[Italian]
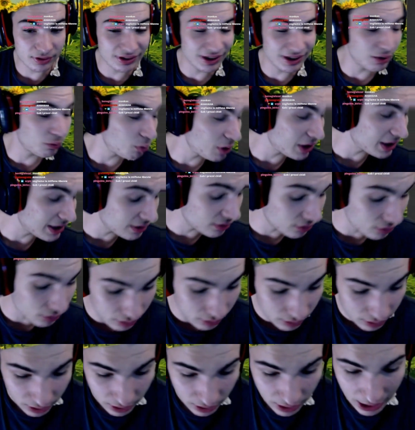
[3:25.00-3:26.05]
The
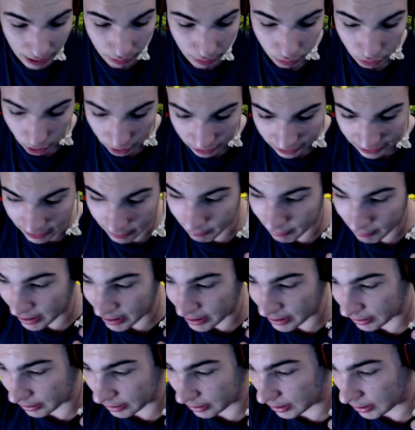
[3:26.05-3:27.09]
Winston, sì. è un cocktail
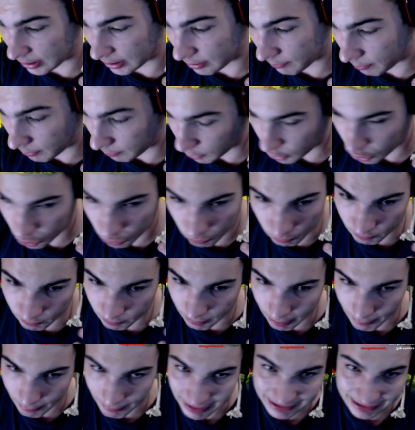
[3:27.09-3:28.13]
bar eh, proprio in,
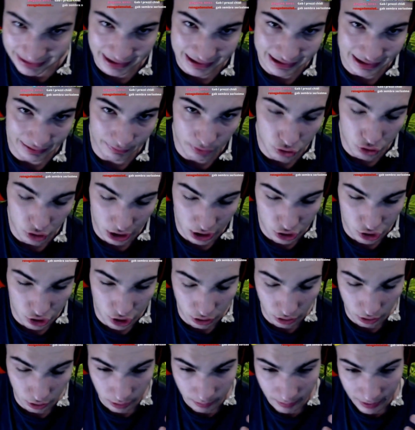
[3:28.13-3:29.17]
abbastanza vicino al
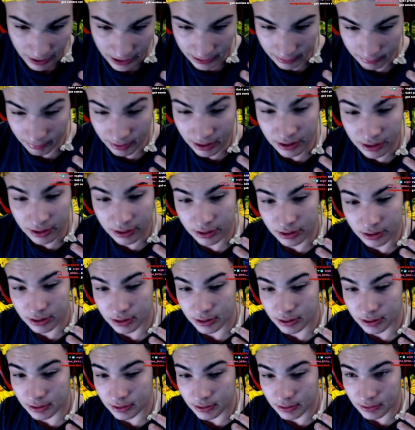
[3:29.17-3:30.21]
centro di Parma.
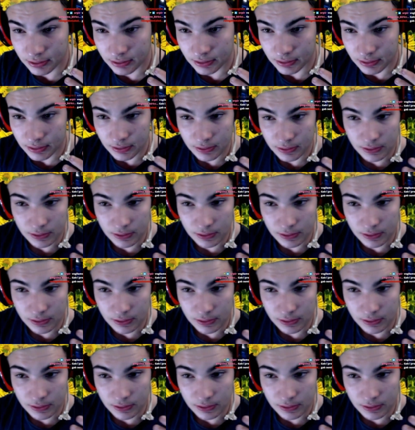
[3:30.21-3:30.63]
Sì.